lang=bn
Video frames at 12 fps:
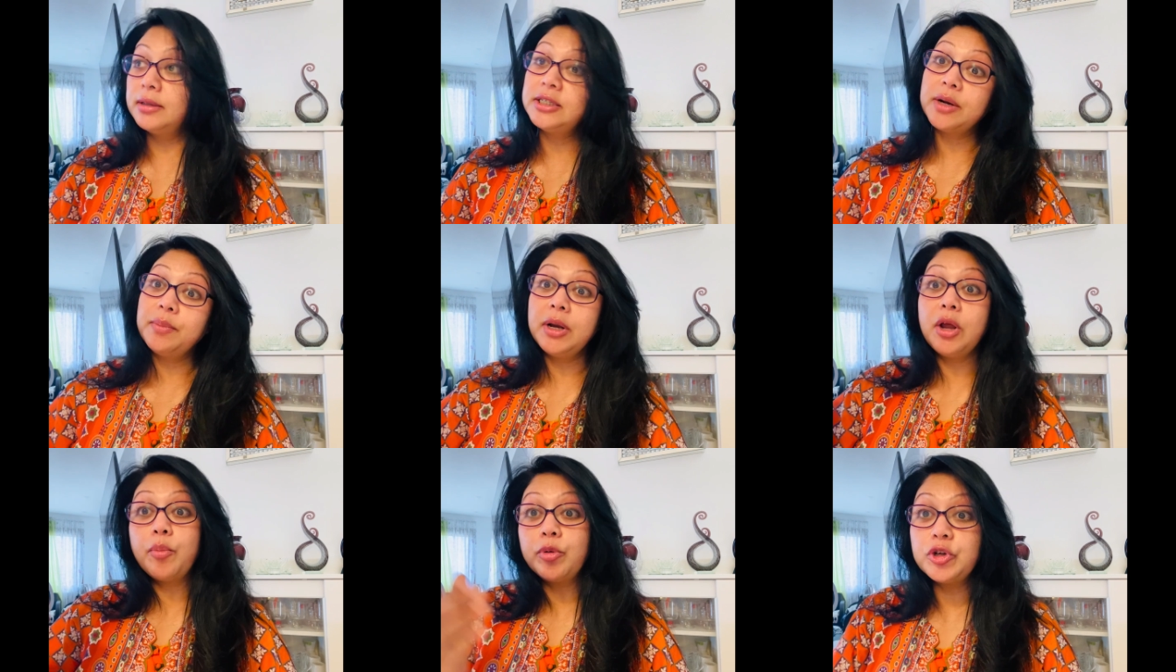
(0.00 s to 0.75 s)
জার্মানি
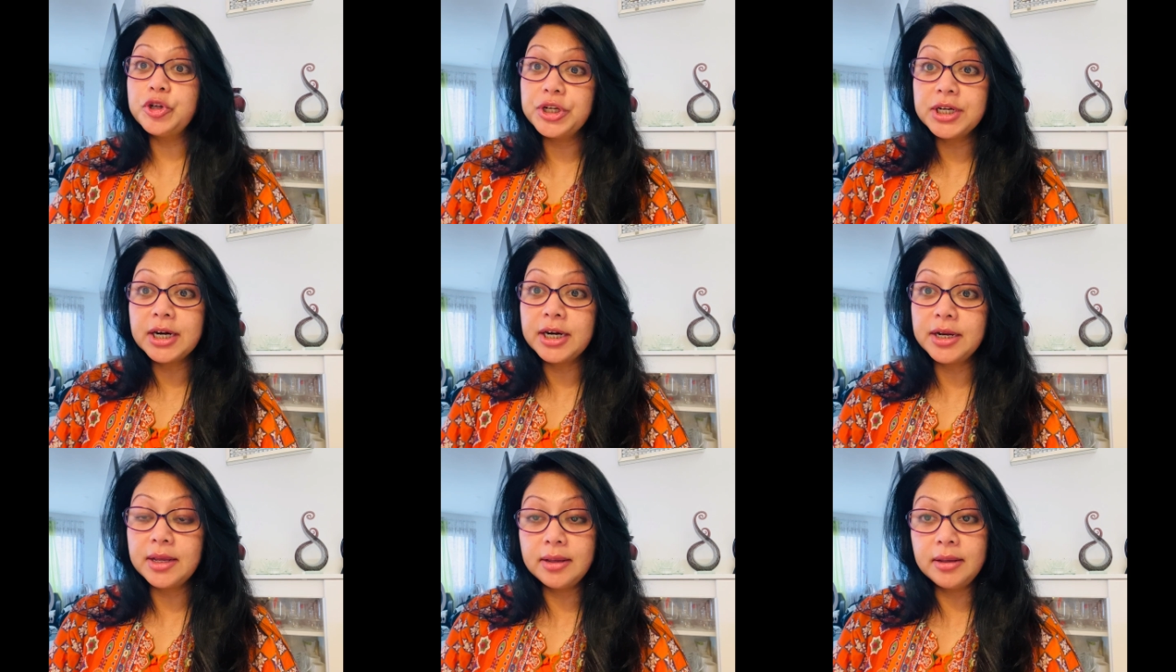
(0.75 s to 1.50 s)
অপরচুনিটি
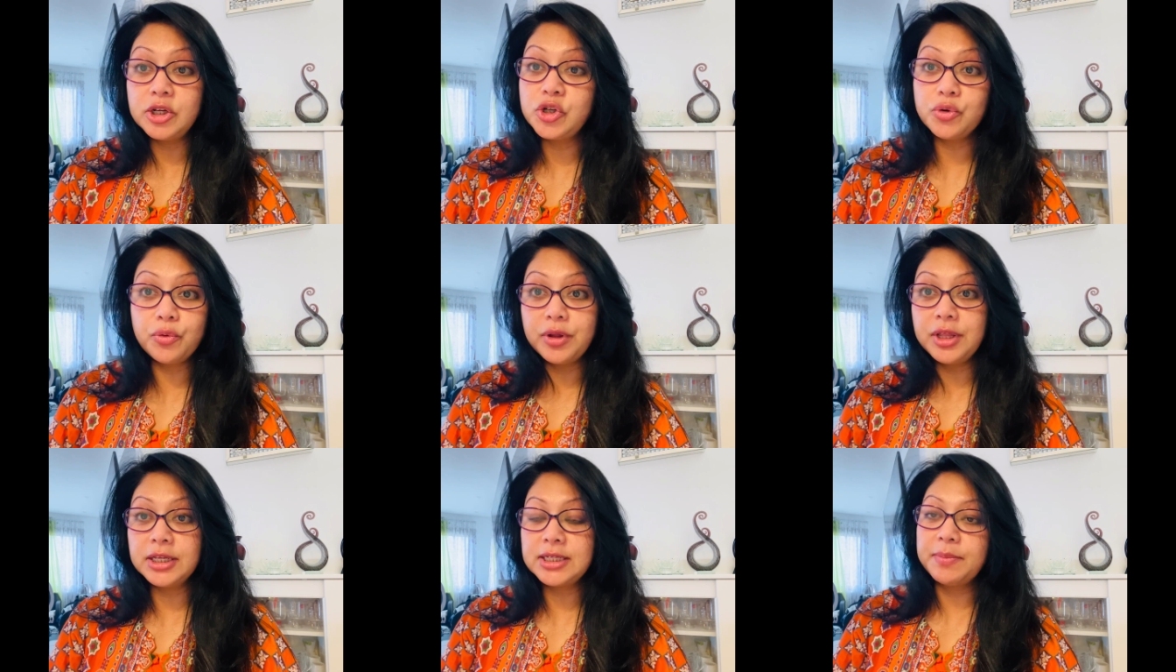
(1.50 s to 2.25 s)
কার্ড ইস্যু করে
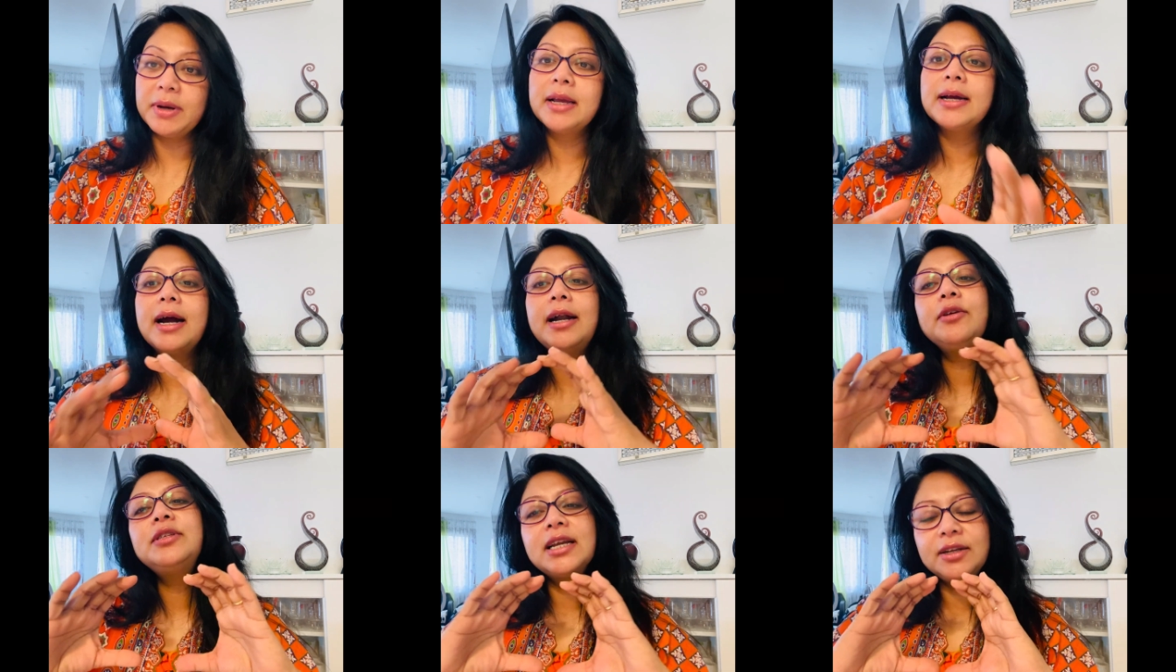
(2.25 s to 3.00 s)
দিয়েছে মানে কার্ড
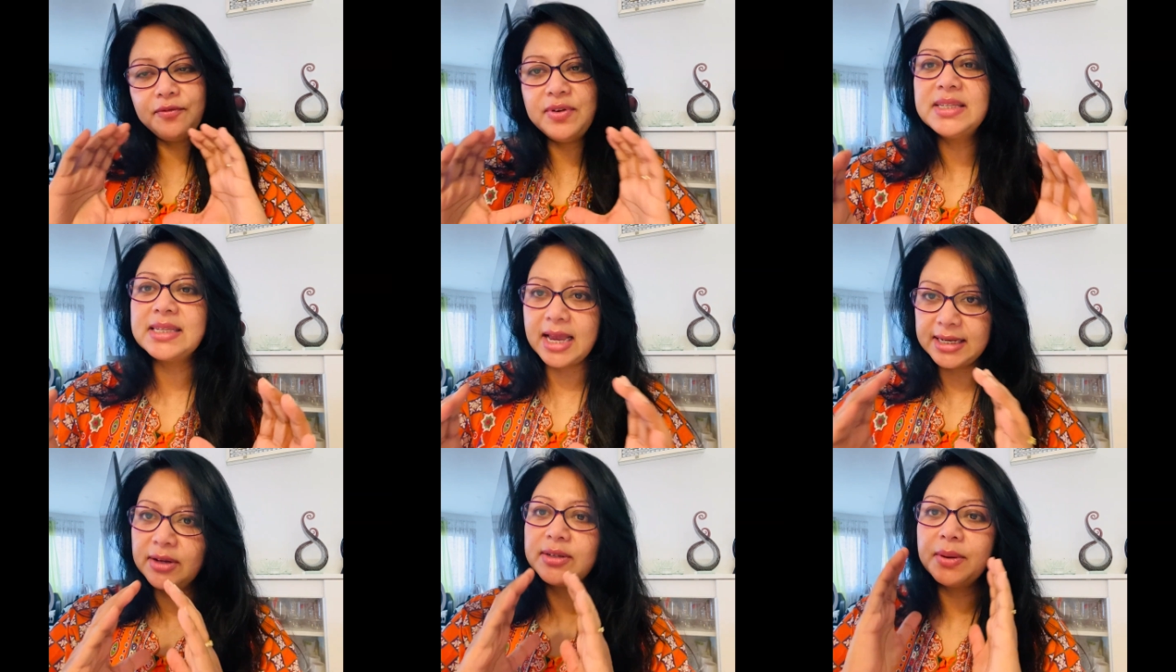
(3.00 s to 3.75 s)
হচ্ছে একটা ভিসা
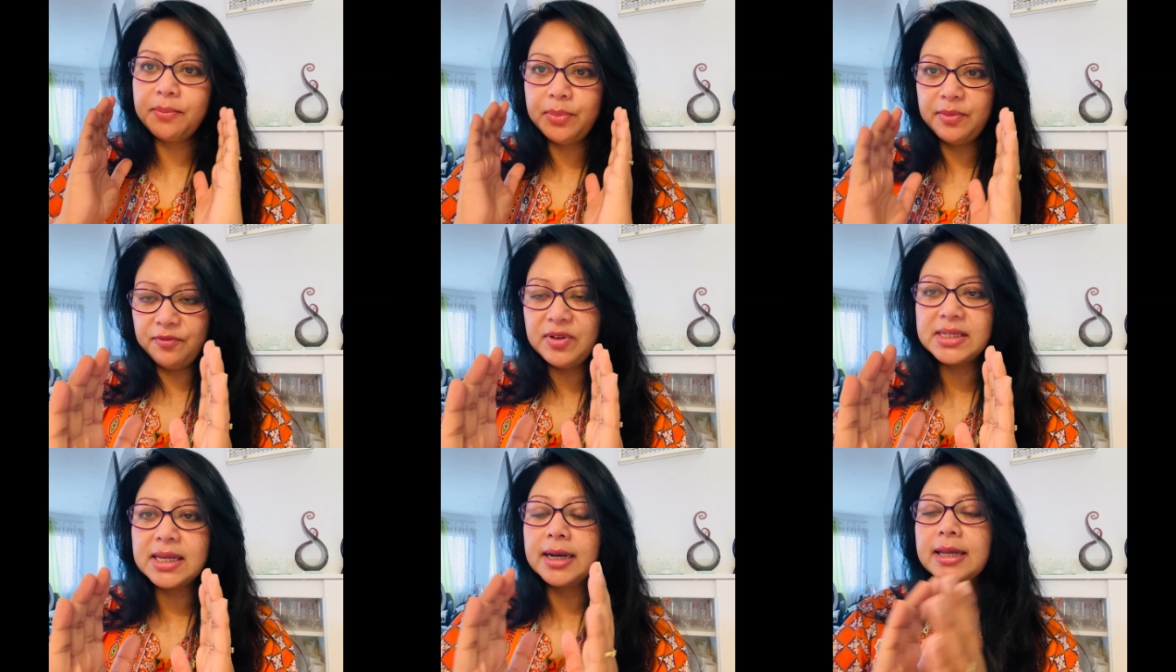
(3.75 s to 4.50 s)
এটা একটা
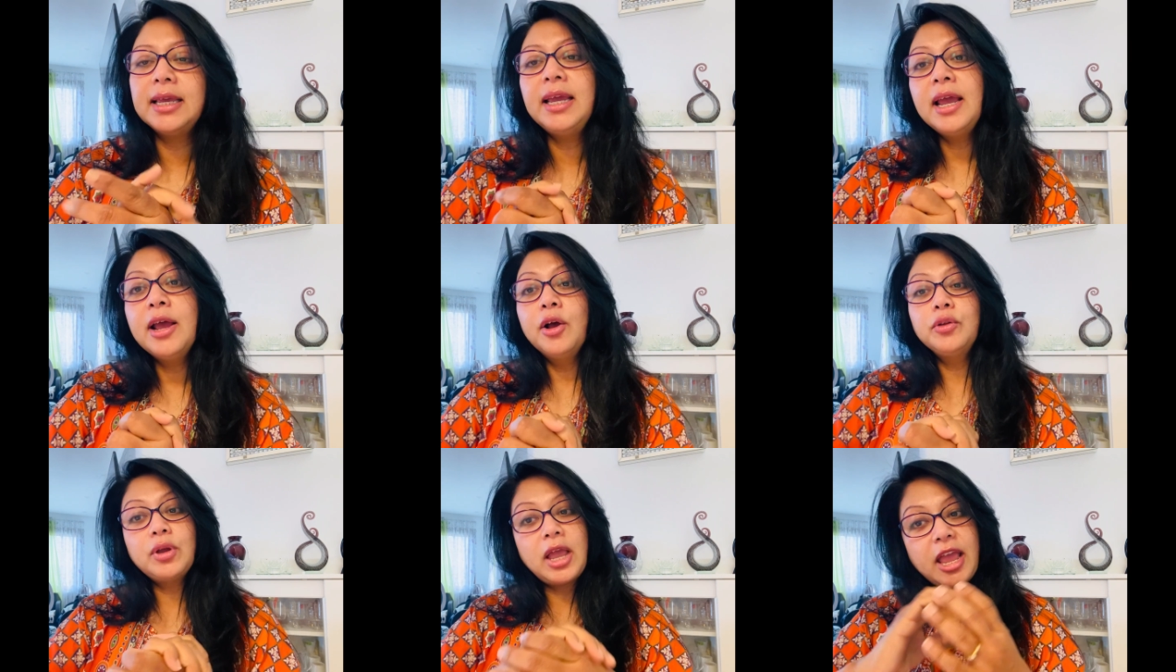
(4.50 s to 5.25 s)
ভিসা আর কি
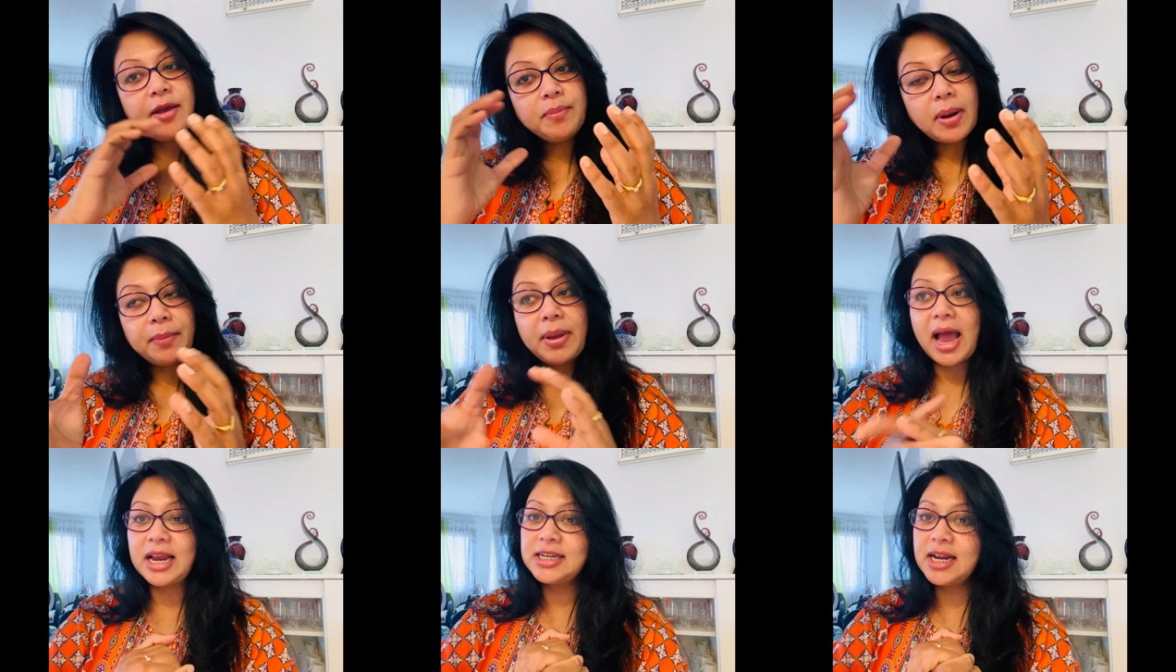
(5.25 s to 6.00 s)
তো এইভাবে
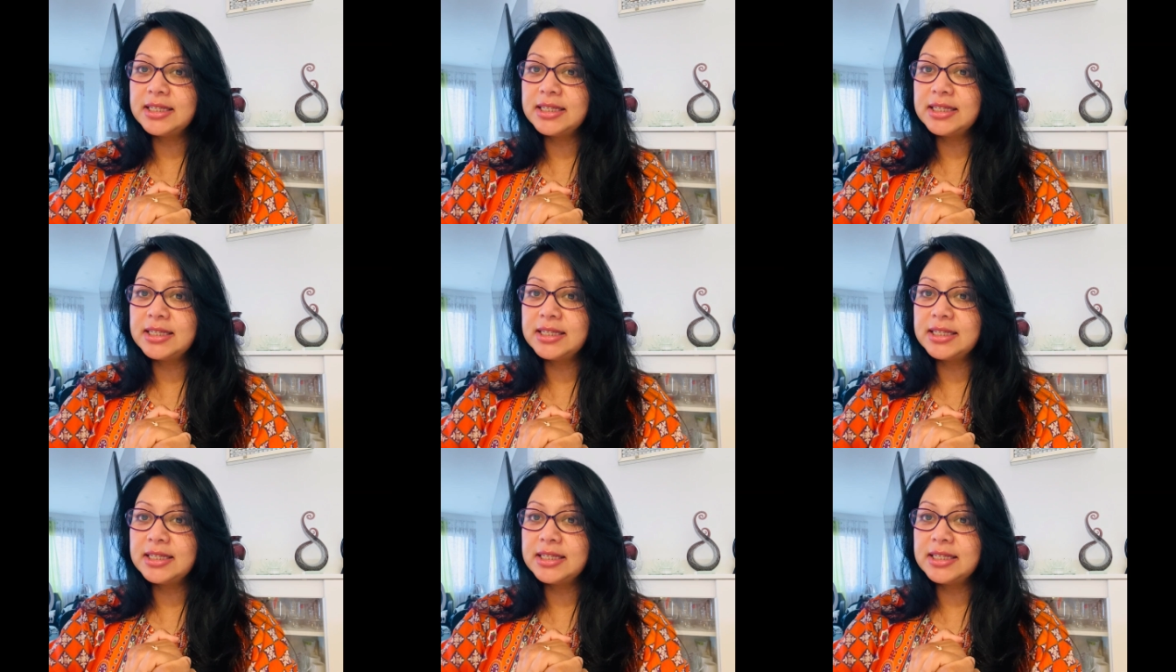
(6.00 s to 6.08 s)
আসা